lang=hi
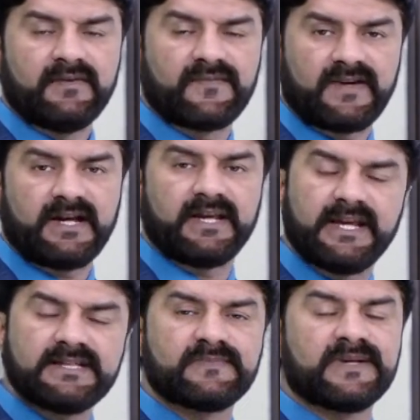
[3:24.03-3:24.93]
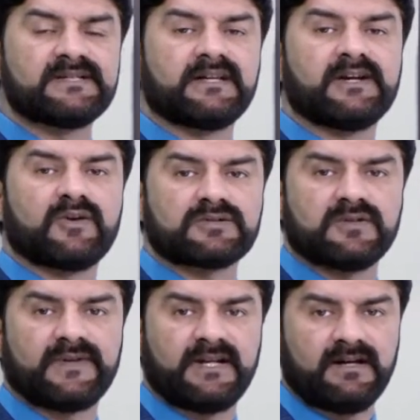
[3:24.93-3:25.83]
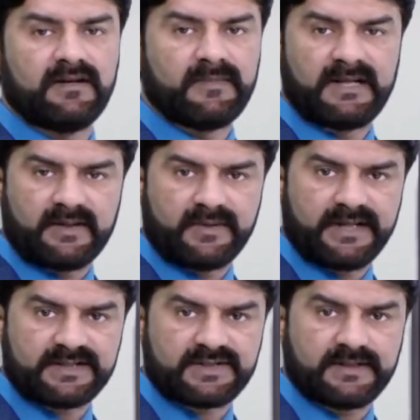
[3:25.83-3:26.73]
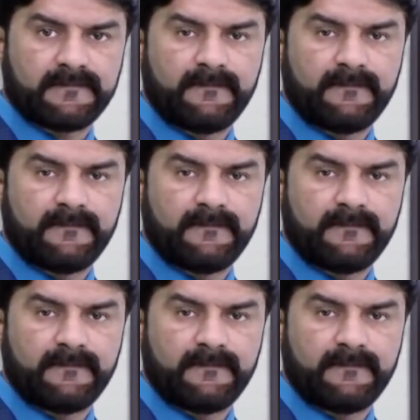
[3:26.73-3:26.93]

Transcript: fly is basically drosophila melanogaster